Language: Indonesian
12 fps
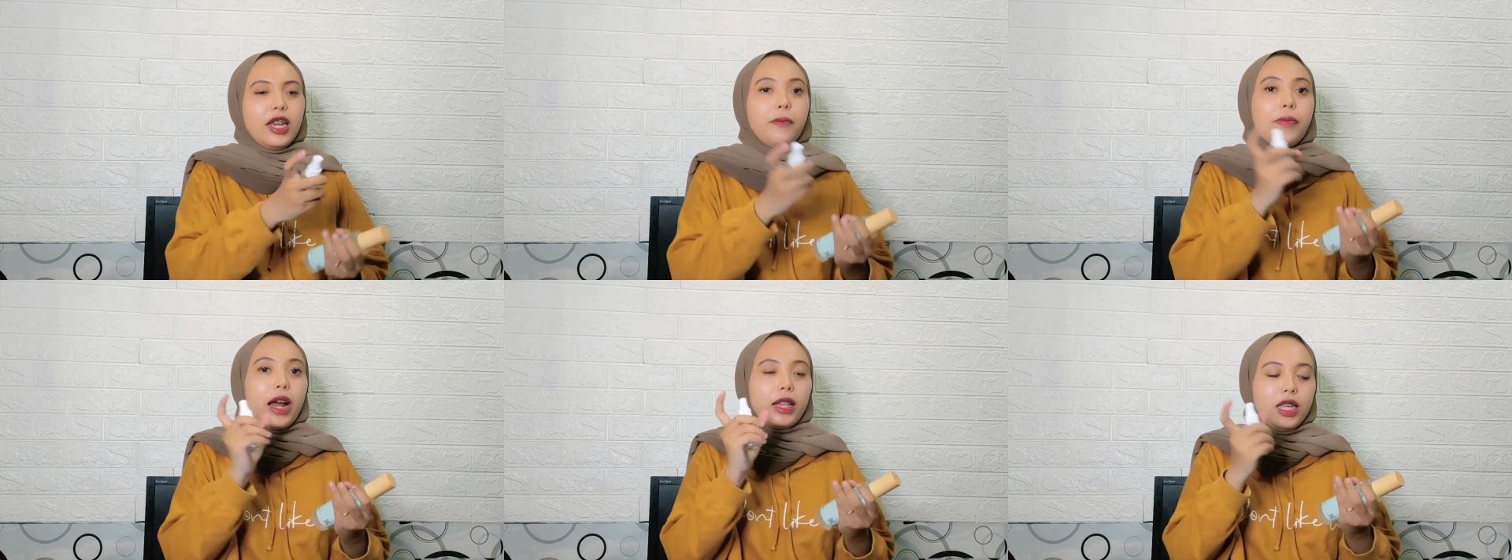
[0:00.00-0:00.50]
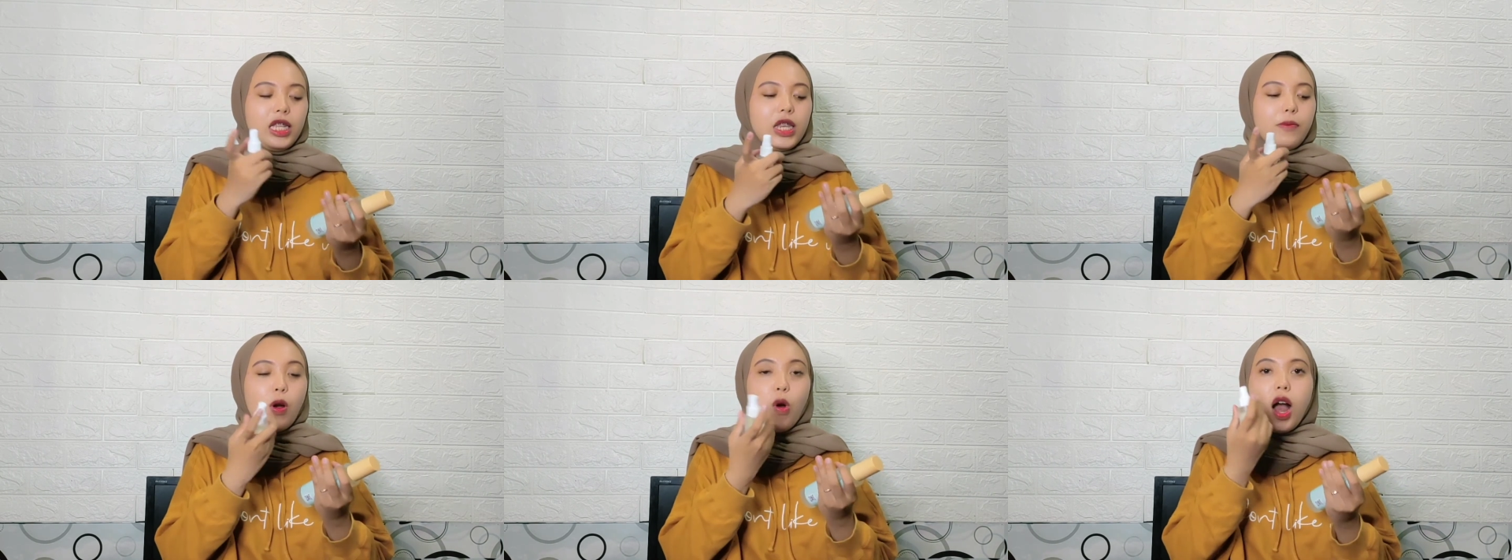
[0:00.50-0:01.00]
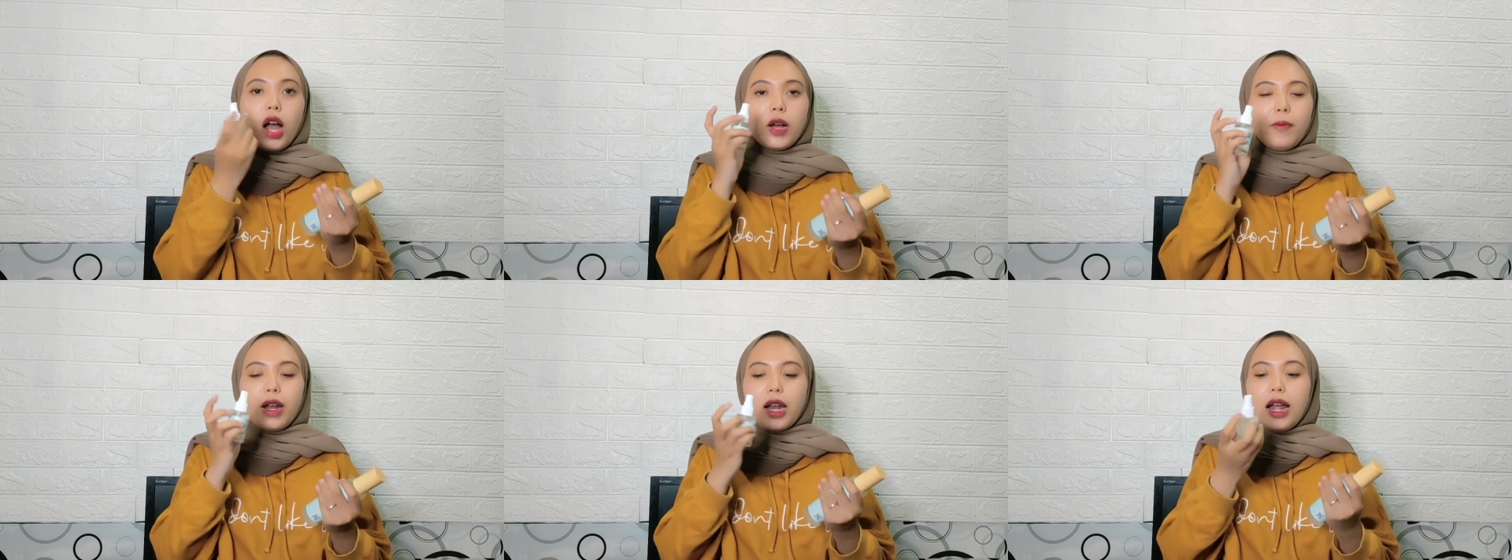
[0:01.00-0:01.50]
ini praktis dibawa
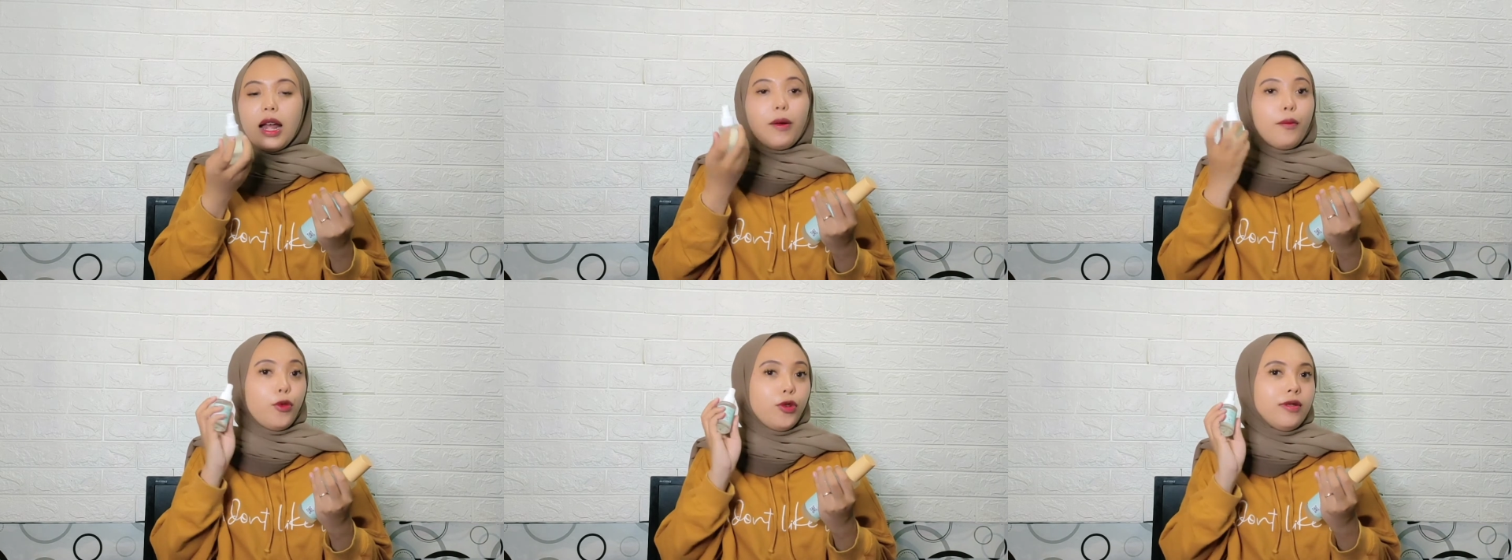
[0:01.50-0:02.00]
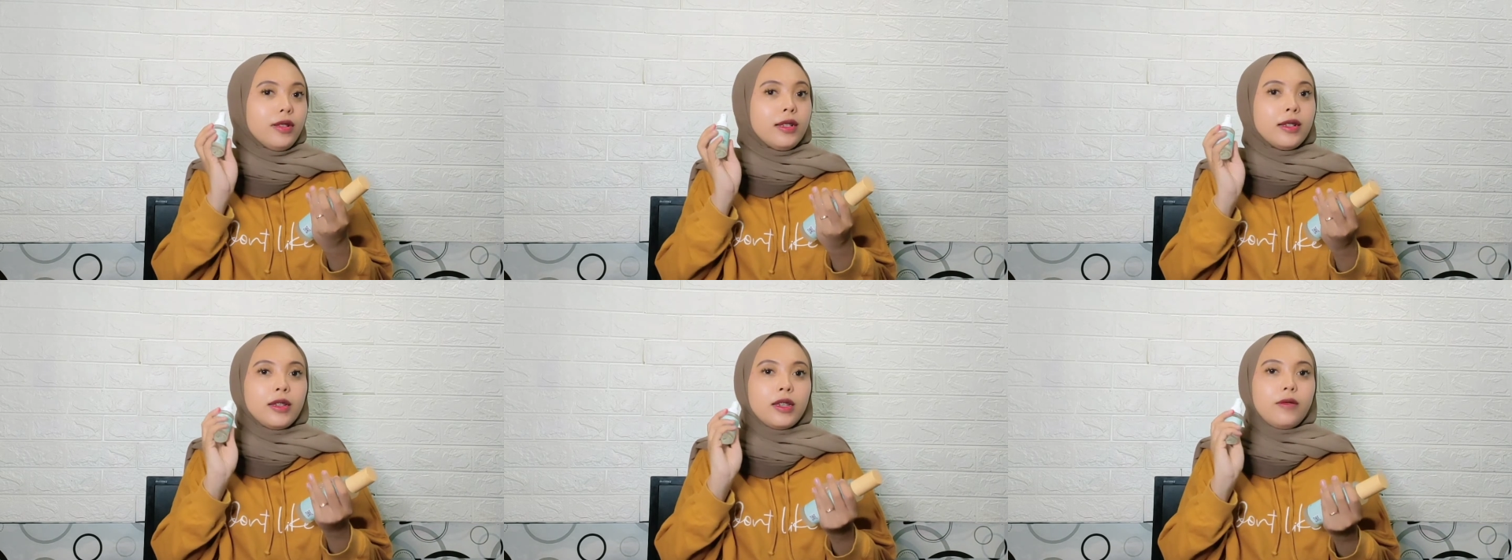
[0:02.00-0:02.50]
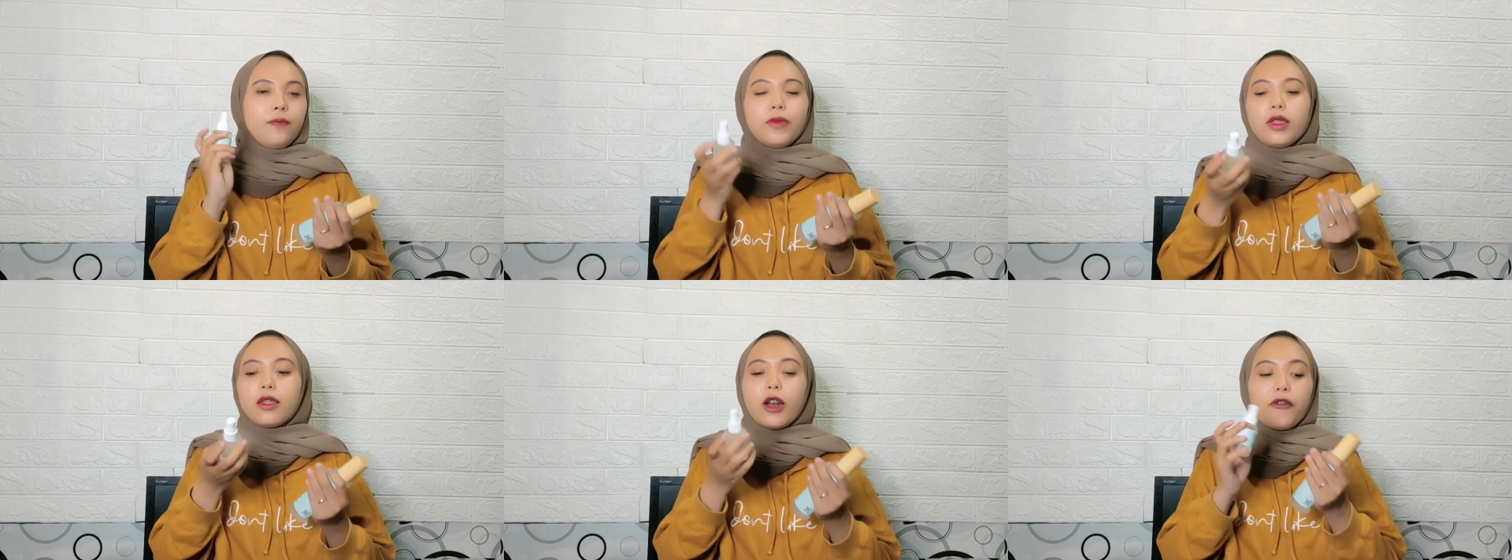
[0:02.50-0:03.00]
kemanapun
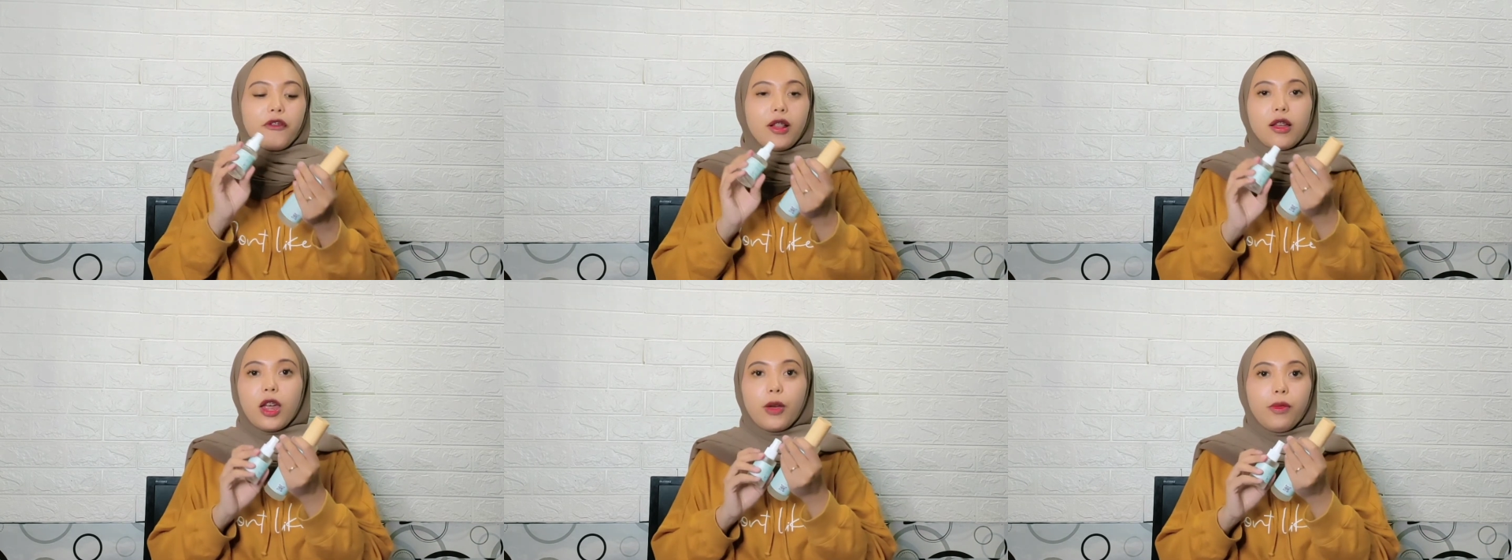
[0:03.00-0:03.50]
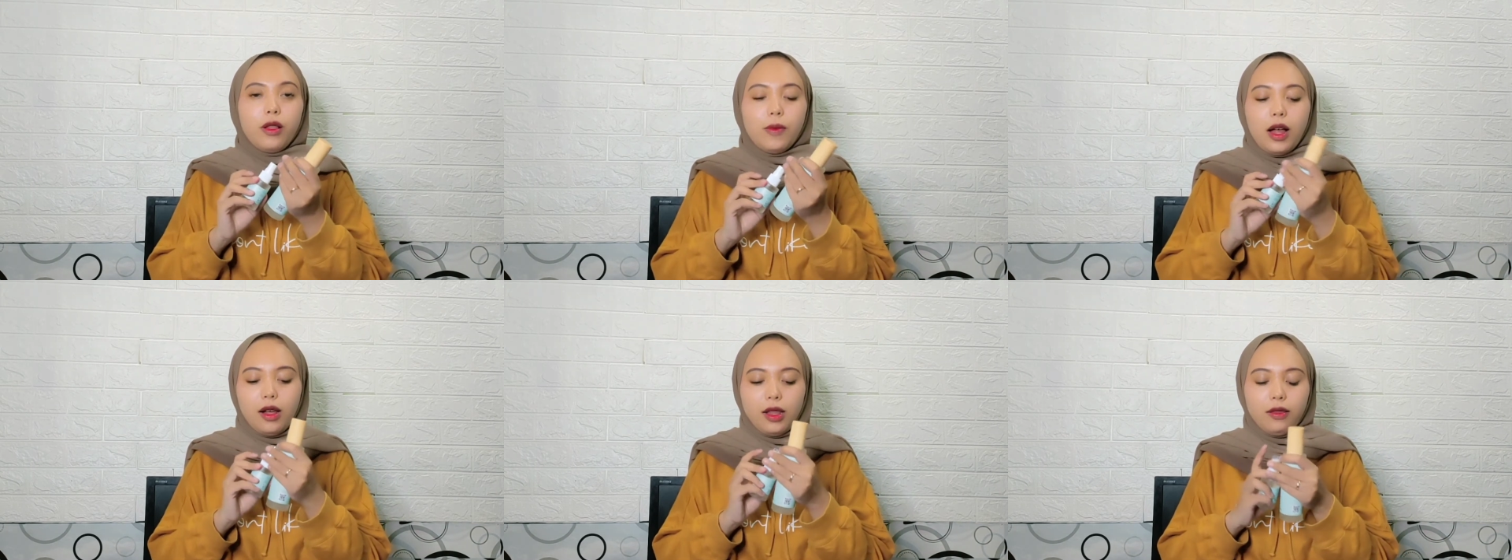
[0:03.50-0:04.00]
traveling able banget